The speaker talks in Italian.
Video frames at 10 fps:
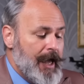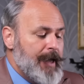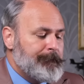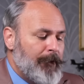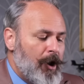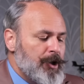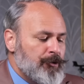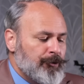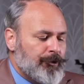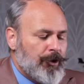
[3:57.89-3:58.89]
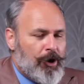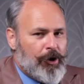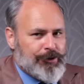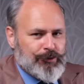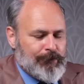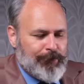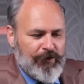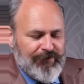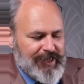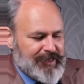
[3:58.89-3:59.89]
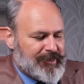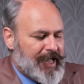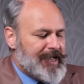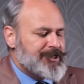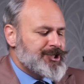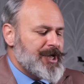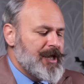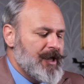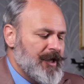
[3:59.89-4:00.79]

e poi un orologio un po' vintage